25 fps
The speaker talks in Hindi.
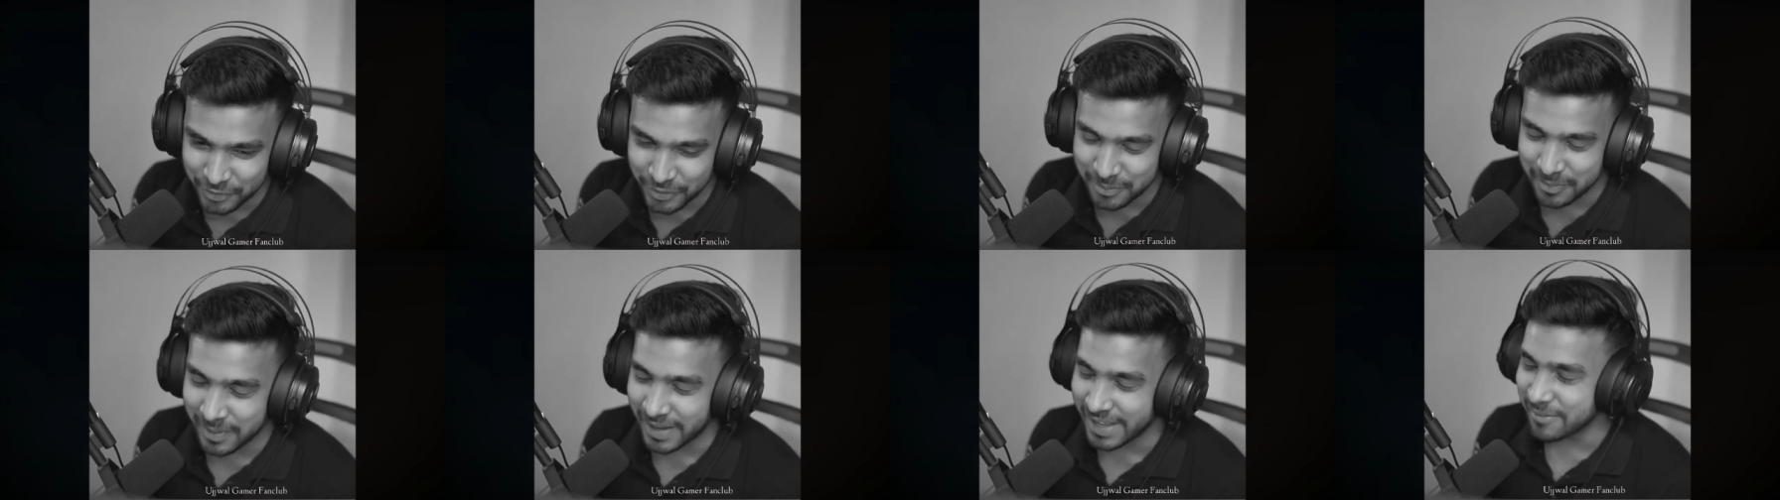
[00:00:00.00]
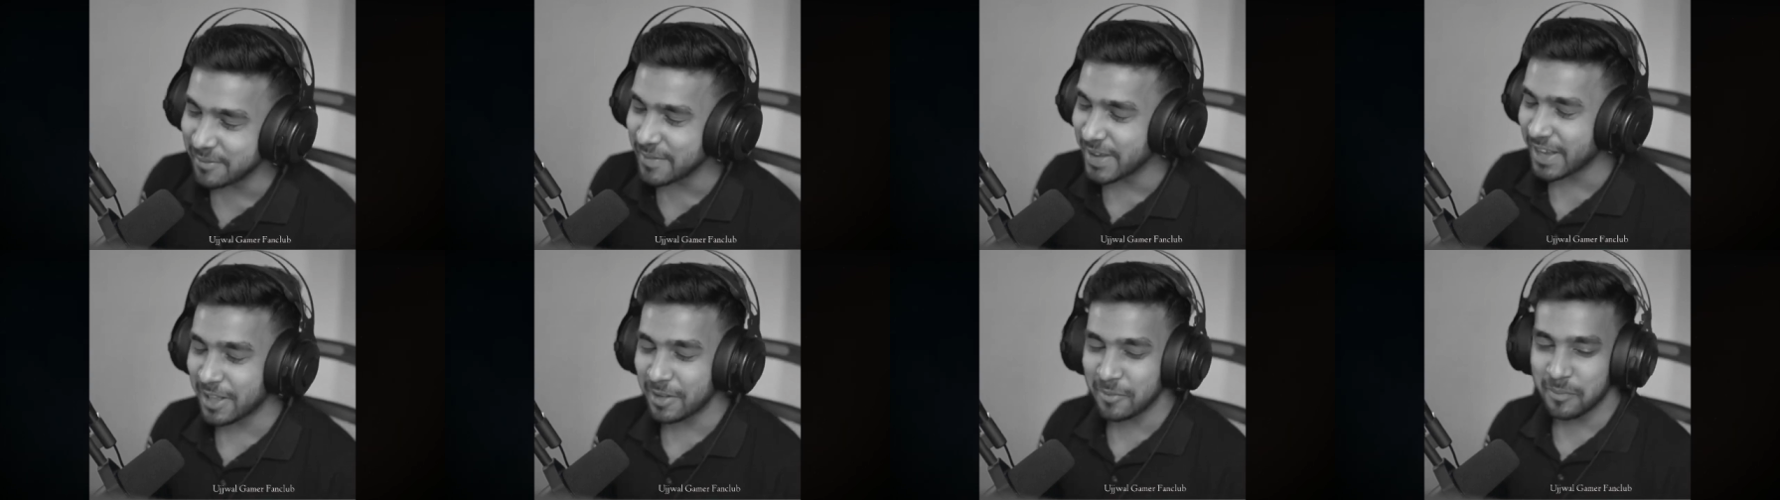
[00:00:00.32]
फोर
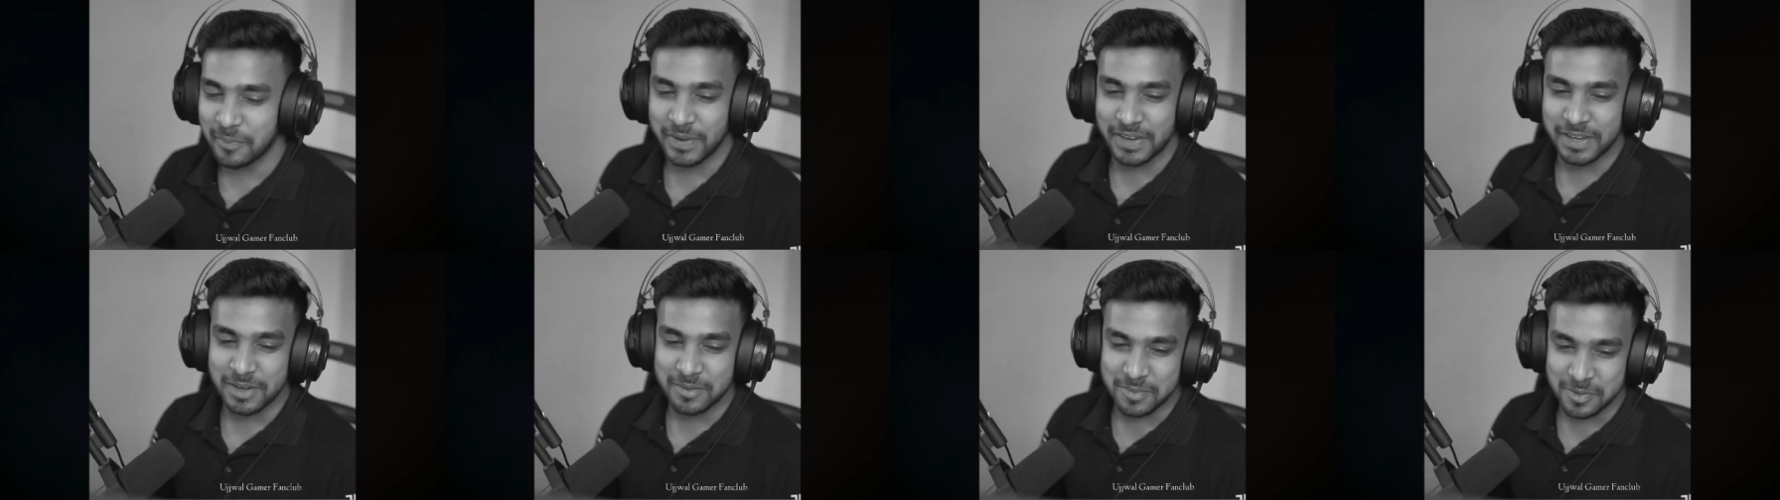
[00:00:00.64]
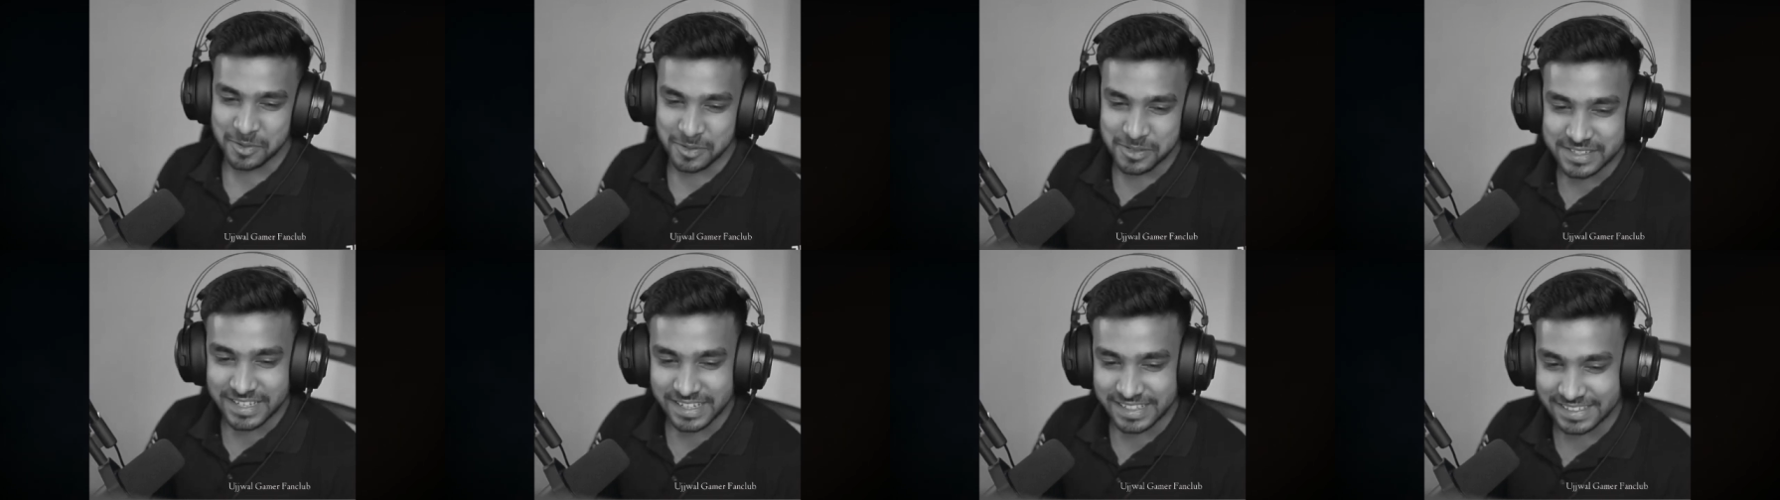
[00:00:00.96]
भाई मैं कभी नहीं
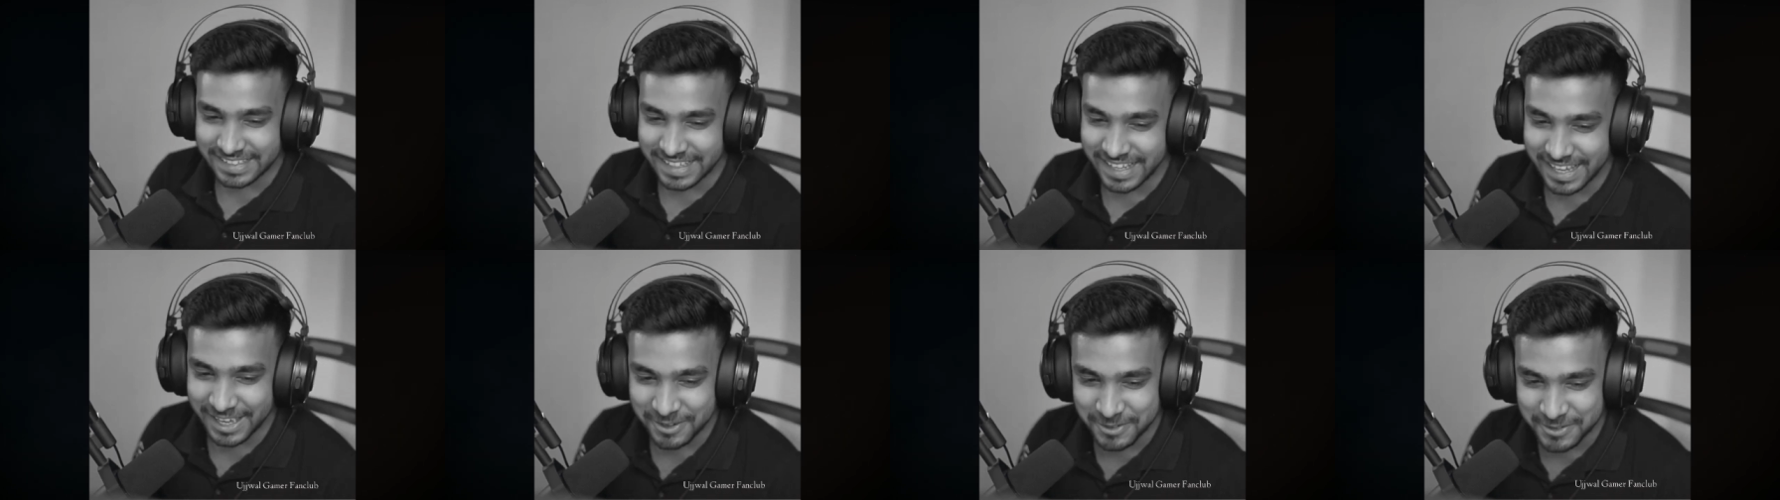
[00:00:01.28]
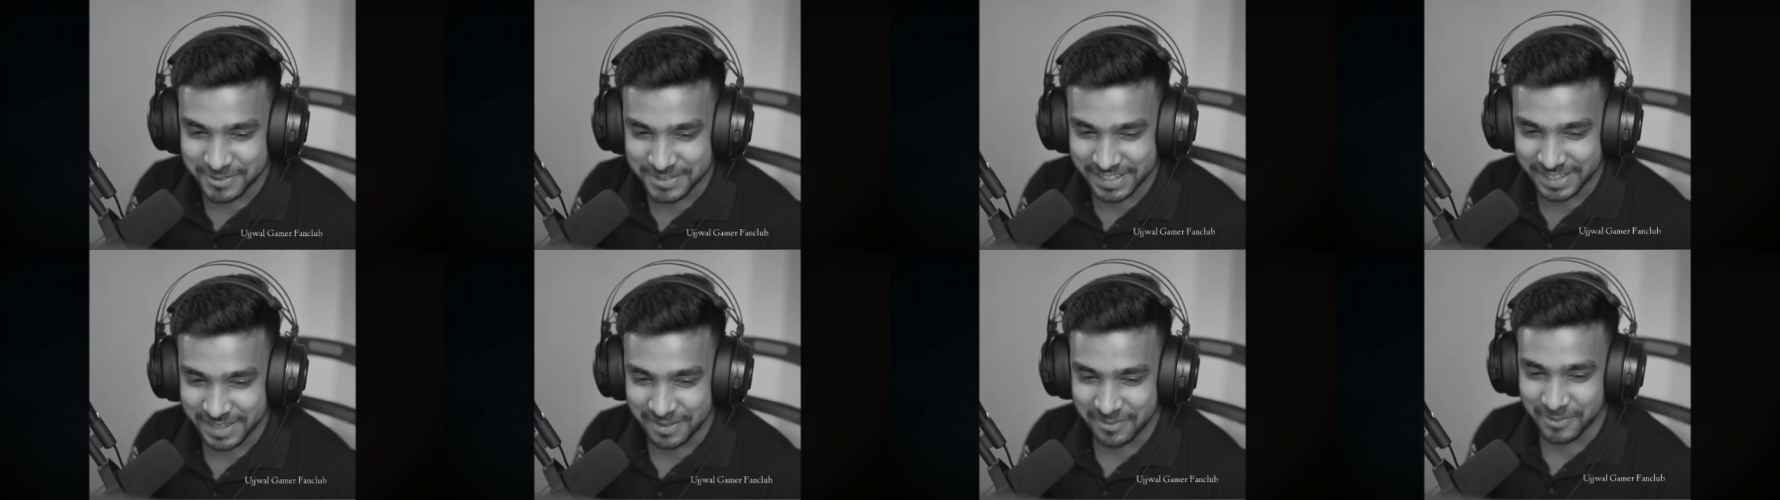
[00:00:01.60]
भूल सकता यार
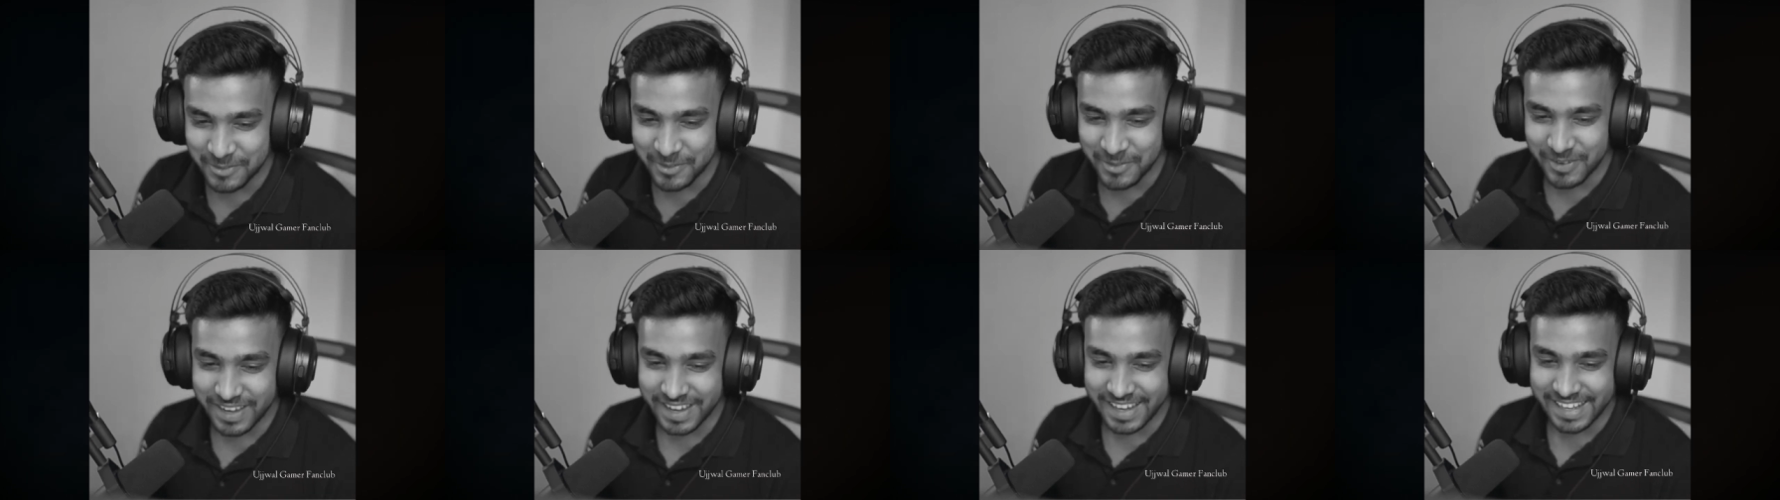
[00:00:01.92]
उस गेम को